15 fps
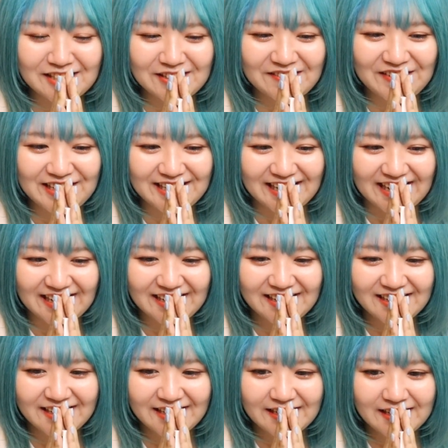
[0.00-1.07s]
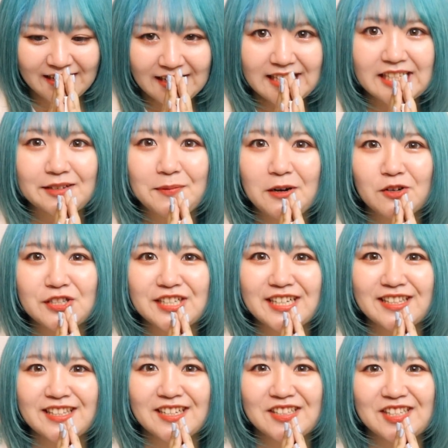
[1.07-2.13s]
ちょっと待って。一番欲し
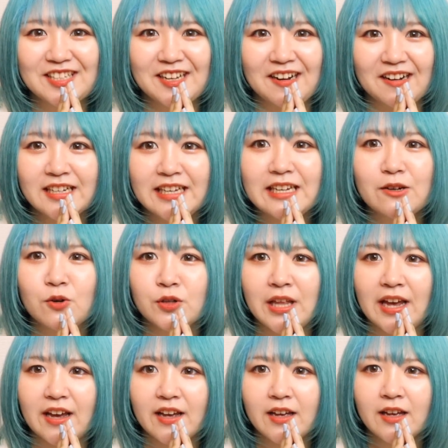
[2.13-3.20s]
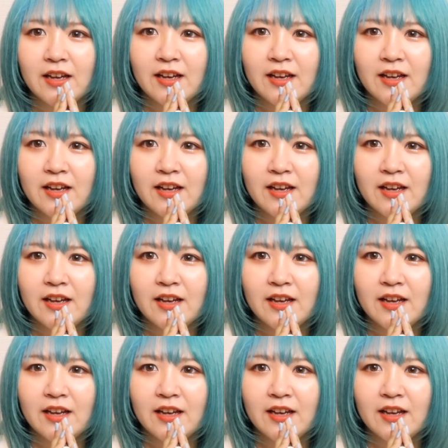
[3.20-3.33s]
かったやつ来た。いっこで。